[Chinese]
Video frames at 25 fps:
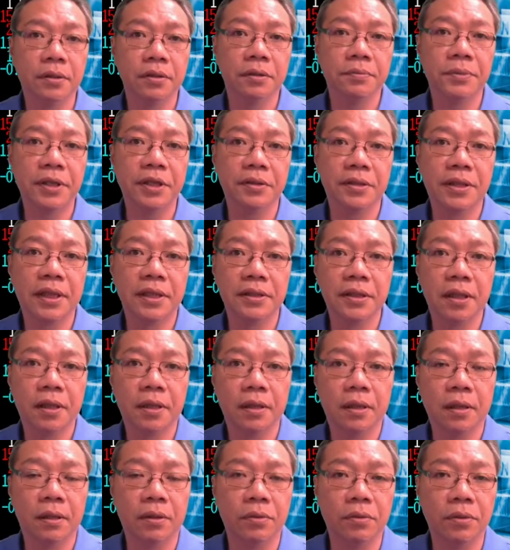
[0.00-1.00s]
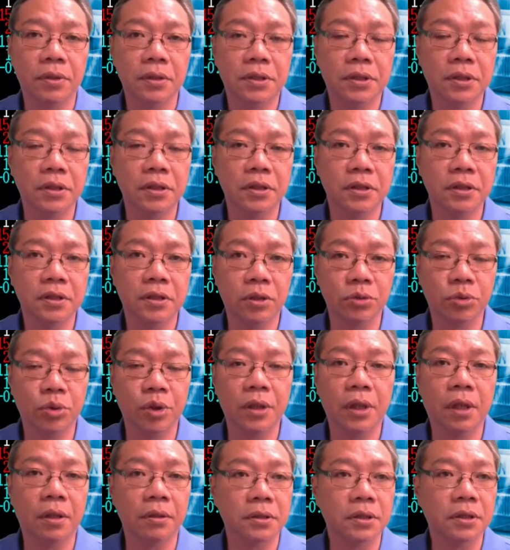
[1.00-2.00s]
资朋友，大家好，我是肖
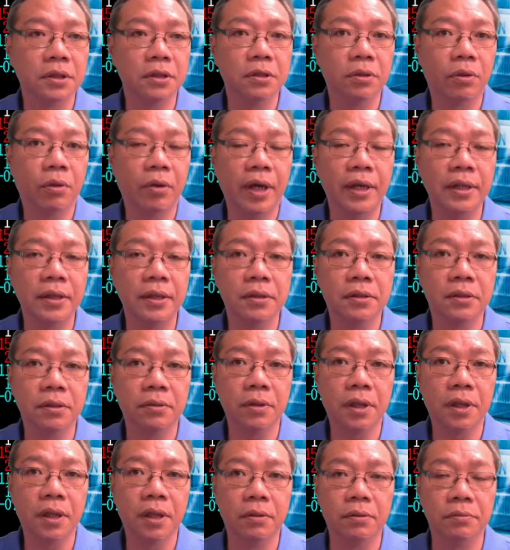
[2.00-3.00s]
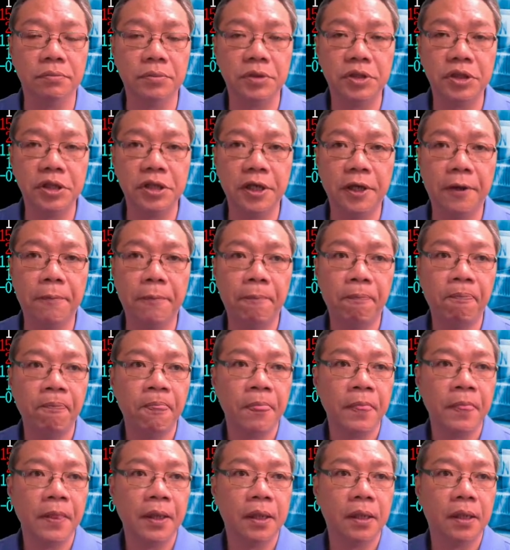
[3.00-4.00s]
川老师，欢迎你收看我们今天
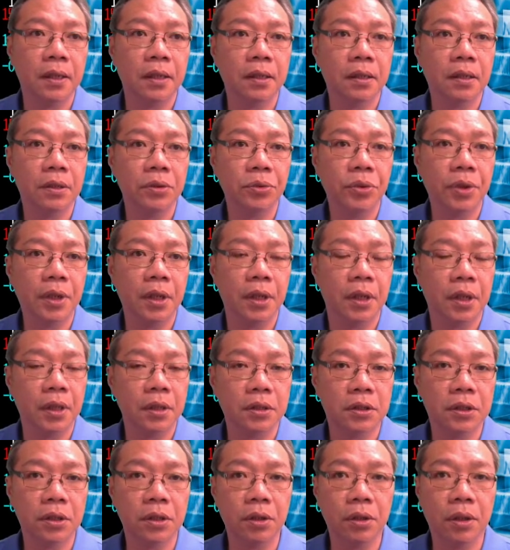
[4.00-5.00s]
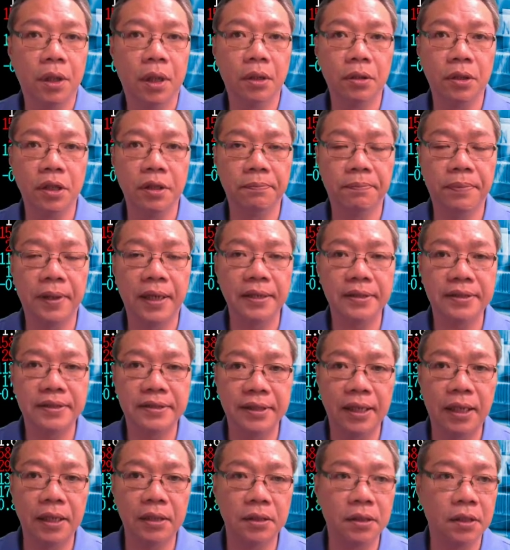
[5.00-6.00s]
二月二十六号礼拜
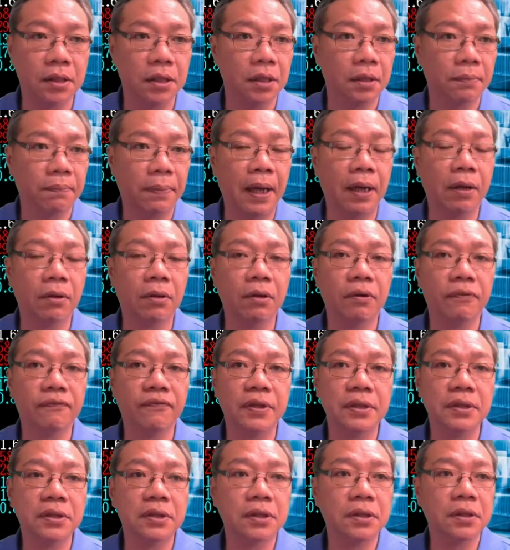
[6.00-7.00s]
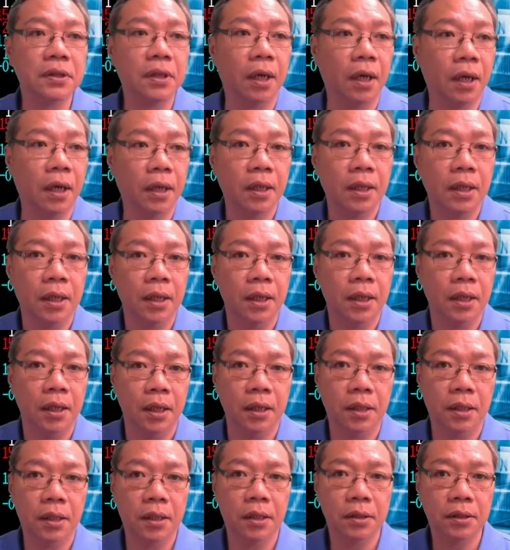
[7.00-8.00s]
三的盘后分析哈。
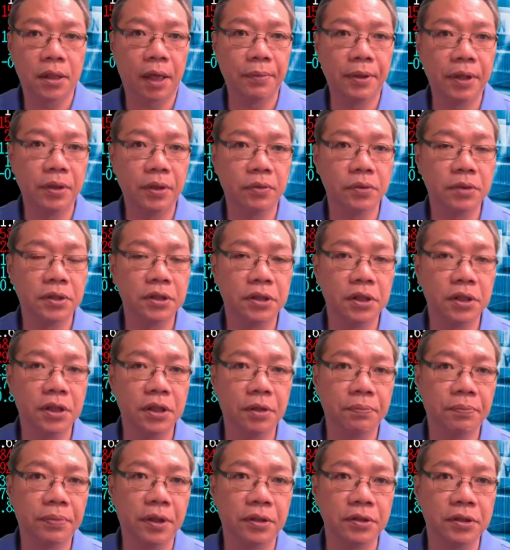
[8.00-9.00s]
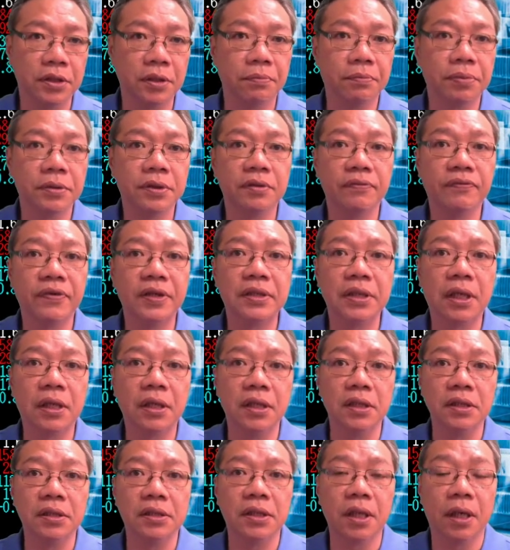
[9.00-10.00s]
呃，台北股市今天的表现不是非常
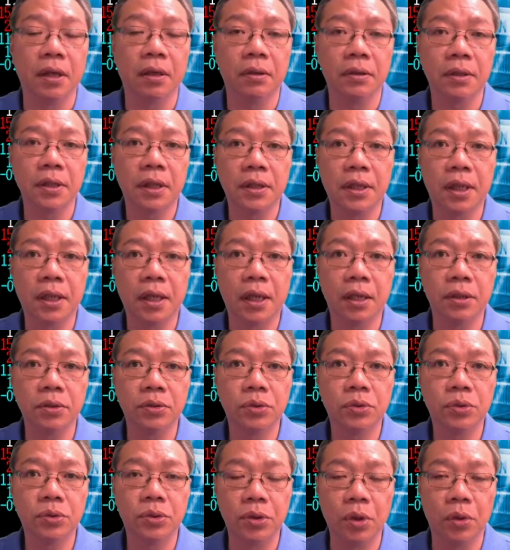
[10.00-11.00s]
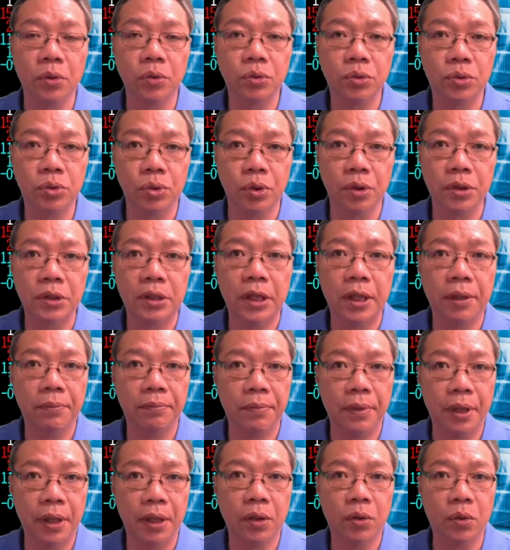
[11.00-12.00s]
理想哦。那当然受昨天
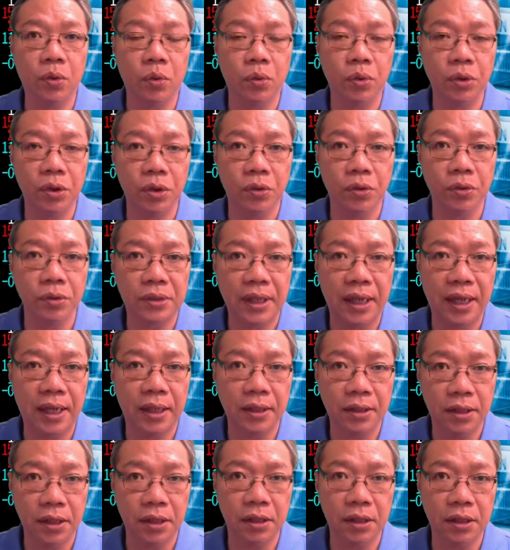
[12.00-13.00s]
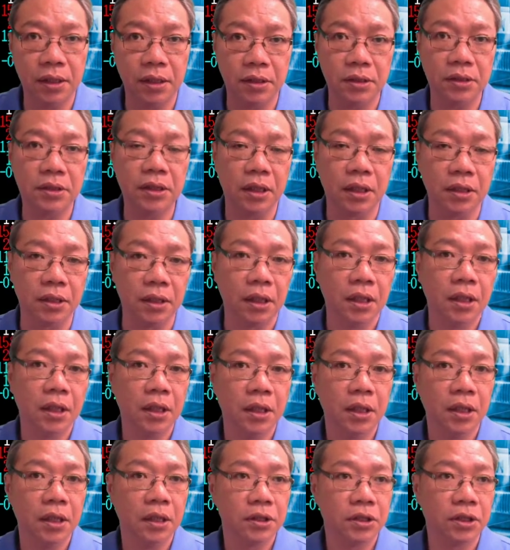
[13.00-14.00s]
美股又大跌的影响呢，
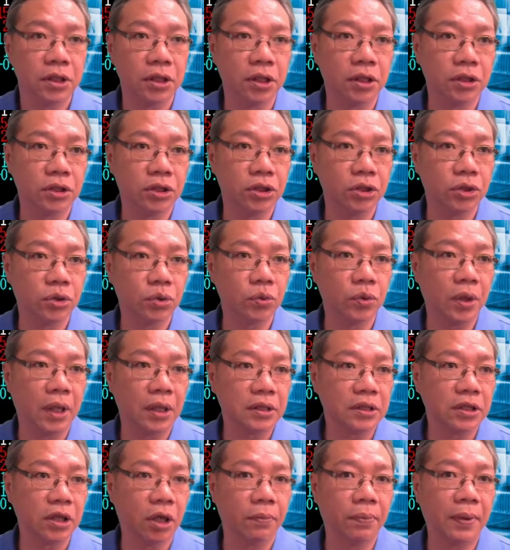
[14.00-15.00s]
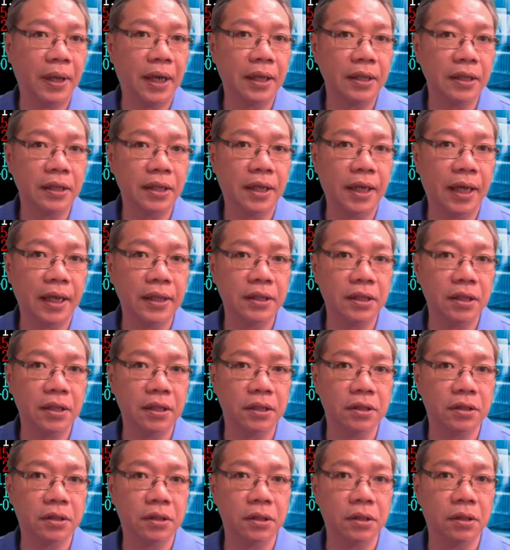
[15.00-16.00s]
整个指数啊早盘一开低
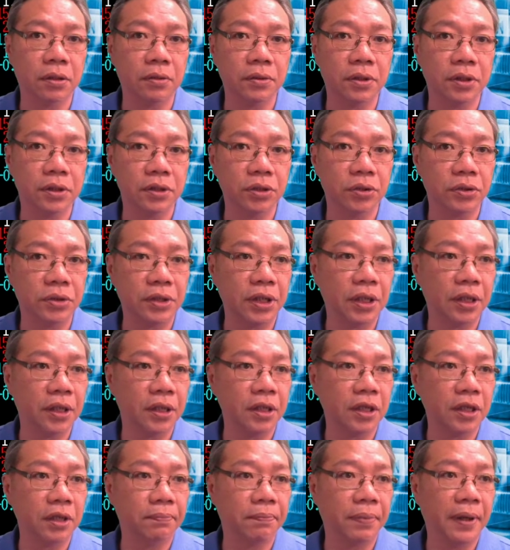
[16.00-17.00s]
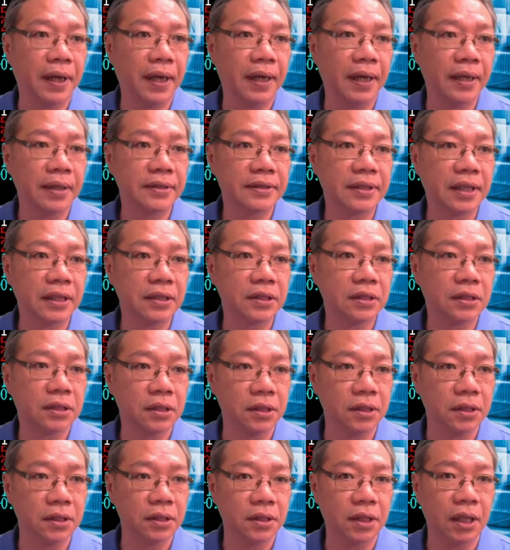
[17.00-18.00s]
的时候呢就跌了一百三十
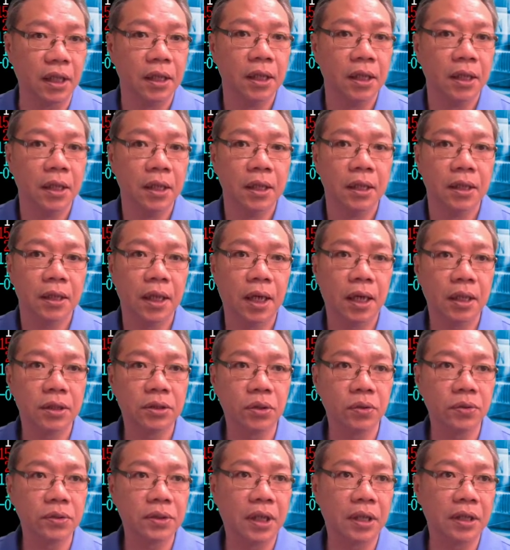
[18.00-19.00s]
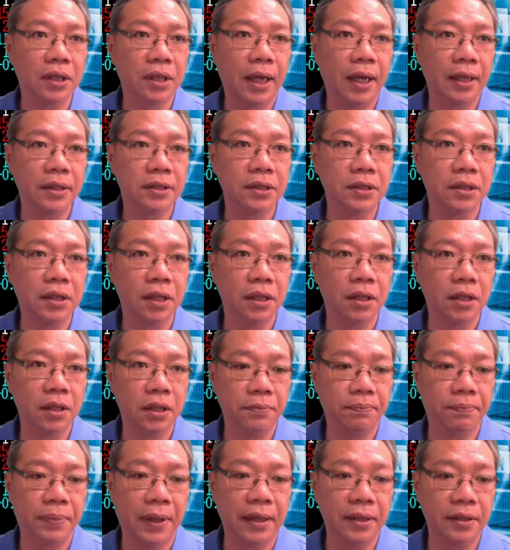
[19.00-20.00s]
二点，那中场呢还是跌了
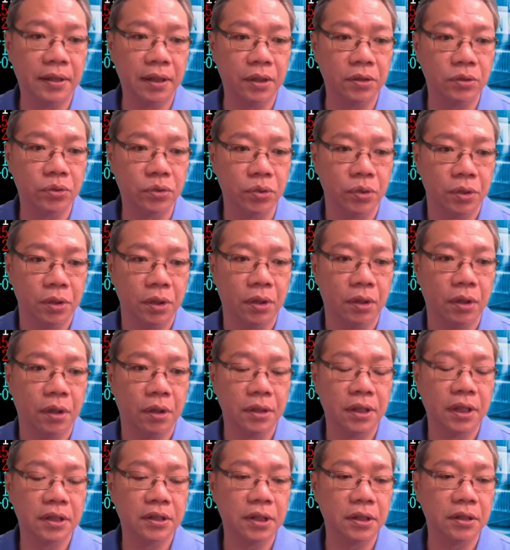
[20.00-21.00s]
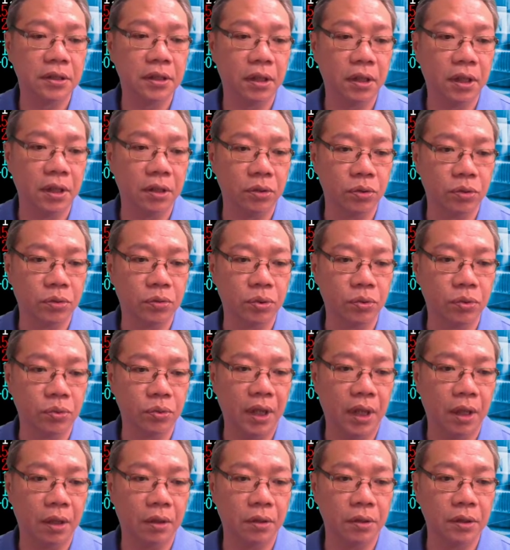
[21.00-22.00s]
一百点左右哈。那成交量有出
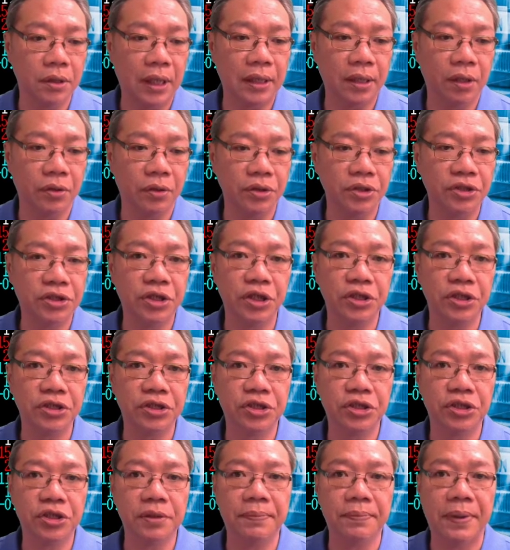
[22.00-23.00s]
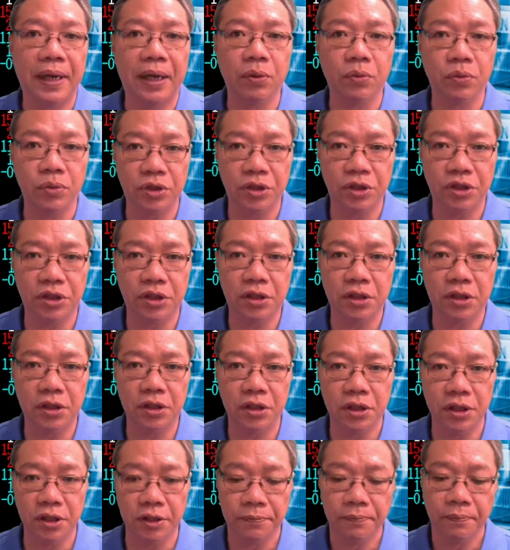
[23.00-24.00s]
量哦，来到一千七百五十
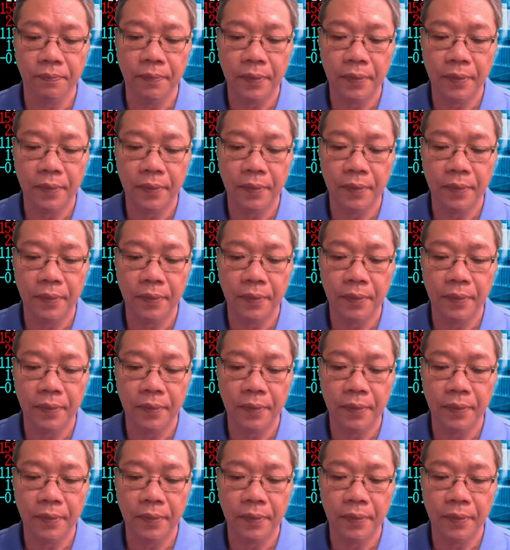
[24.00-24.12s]
七亿。